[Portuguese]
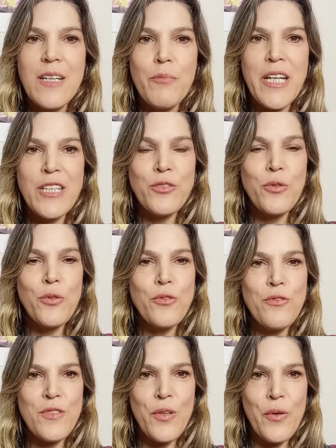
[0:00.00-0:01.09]
para
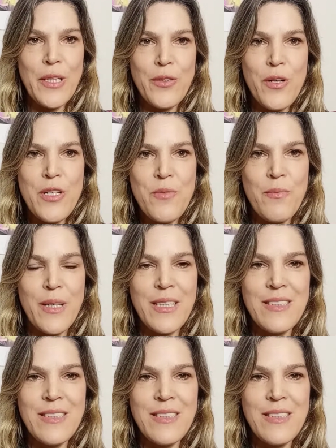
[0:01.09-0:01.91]
todos ao redor de mim.